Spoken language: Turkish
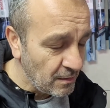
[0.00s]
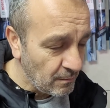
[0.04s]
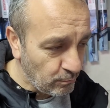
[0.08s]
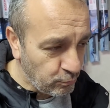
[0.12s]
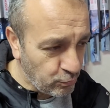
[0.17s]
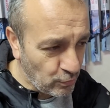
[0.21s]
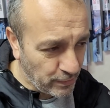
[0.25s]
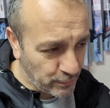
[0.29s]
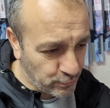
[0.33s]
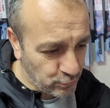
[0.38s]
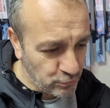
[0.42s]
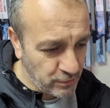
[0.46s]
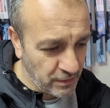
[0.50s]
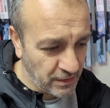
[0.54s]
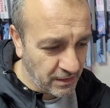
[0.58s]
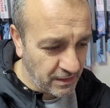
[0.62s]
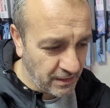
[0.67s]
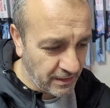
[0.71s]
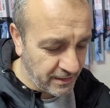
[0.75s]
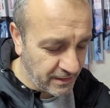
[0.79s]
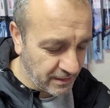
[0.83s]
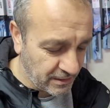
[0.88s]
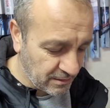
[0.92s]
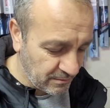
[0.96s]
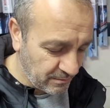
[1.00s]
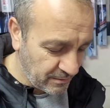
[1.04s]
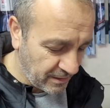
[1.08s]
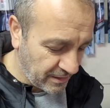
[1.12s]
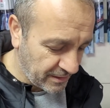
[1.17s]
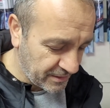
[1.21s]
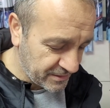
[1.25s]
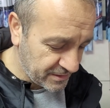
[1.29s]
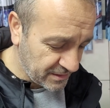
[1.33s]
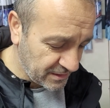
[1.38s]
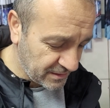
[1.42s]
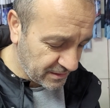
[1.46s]
bu aküden kaynaklı bir
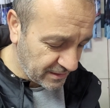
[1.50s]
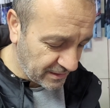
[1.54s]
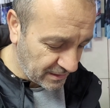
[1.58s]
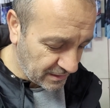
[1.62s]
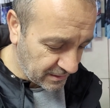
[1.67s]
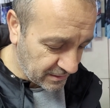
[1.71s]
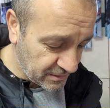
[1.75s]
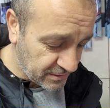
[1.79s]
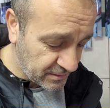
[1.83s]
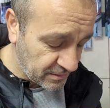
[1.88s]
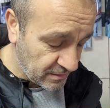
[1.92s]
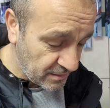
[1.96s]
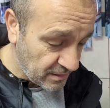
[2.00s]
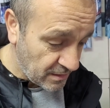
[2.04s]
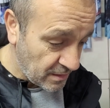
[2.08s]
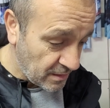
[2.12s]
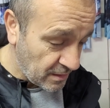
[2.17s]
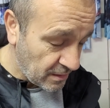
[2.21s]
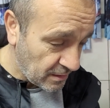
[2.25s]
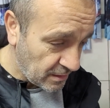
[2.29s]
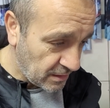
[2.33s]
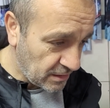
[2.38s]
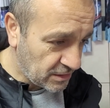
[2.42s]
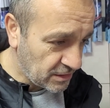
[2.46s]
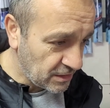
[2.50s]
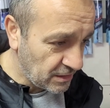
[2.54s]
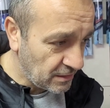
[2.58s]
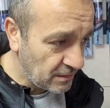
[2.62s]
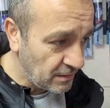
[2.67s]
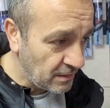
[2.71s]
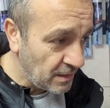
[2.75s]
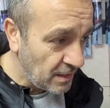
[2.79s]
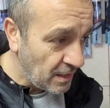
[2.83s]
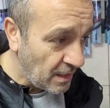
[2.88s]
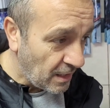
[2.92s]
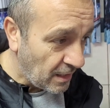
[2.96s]
arıza değildir. 2.
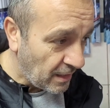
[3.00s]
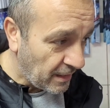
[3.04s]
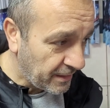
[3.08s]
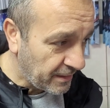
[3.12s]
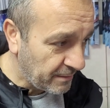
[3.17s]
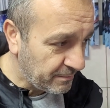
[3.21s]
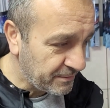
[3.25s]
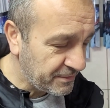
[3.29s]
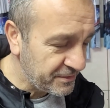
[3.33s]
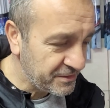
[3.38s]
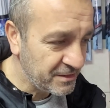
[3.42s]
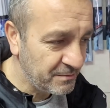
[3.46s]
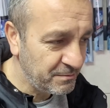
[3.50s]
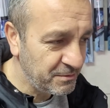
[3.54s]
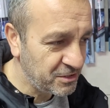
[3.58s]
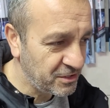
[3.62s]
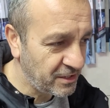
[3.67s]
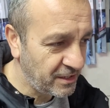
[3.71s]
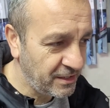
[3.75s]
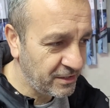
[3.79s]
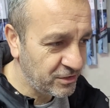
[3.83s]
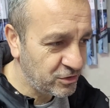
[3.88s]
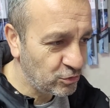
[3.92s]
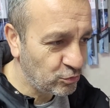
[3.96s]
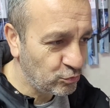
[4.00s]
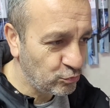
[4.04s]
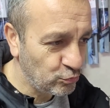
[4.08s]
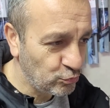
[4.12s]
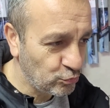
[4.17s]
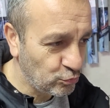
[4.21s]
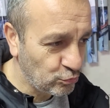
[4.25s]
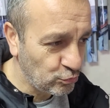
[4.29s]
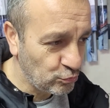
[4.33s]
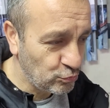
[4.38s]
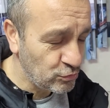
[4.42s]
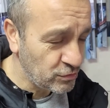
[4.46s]
Arabanızda bir şey açık
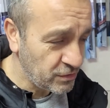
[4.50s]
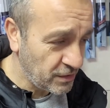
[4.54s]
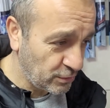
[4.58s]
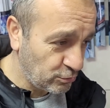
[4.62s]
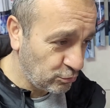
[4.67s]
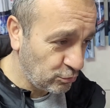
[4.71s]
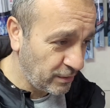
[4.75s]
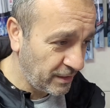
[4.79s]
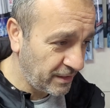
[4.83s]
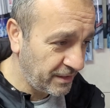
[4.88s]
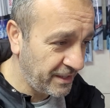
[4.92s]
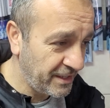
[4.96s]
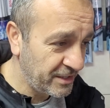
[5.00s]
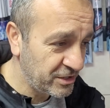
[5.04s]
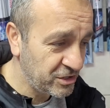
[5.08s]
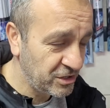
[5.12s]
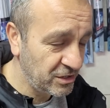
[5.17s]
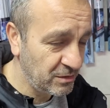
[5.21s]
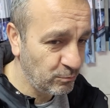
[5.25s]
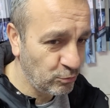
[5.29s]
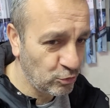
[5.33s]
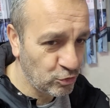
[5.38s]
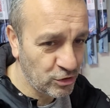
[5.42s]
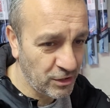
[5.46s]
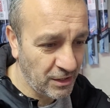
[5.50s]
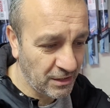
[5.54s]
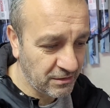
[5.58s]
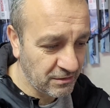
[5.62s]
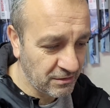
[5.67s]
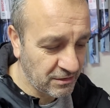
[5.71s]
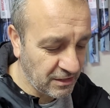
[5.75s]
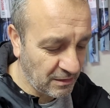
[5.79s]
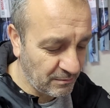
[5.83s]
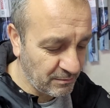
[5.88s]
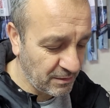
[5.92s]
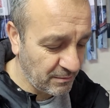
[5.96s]
unuttunuz. Akü enerjiyi boşalttı
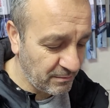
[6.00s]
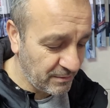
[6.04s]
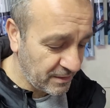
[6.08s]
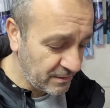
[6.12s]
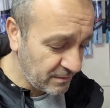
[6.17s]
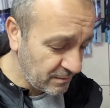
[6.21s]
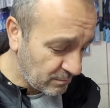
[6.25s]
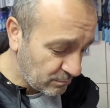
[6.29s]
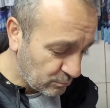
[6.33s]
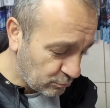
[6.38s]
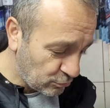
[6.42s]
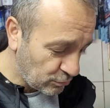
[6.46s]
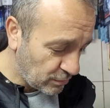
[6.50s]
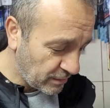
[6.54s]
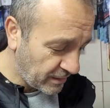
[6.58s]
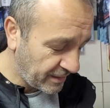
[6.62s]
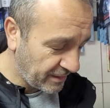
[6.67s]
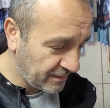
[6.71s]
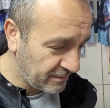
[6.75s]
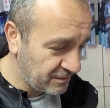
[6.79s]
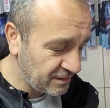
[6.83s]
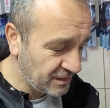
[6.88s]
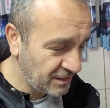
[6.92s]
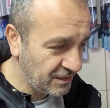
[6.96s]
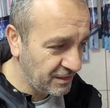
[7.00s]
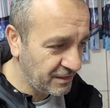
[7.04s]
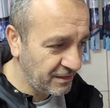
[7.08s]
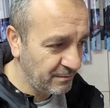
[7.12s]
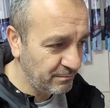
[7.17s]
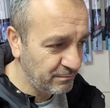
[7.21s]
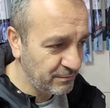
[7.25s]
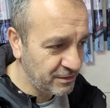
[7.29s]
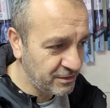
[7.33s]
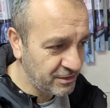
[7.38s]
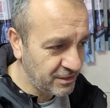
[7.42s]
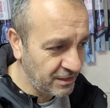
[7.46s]
tamamen. Bu garantiye
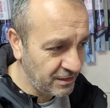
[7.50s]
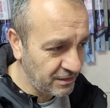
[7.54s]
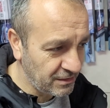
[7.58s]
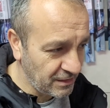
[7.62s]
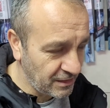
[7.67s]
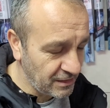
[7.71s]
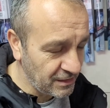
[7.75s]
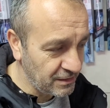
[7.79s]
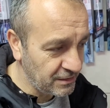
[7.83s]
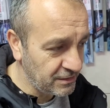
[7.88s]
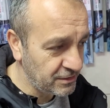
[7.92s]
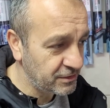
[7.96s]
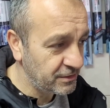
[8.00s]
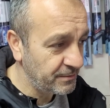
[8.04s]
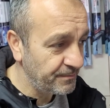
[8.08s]
giren bir şey değildir.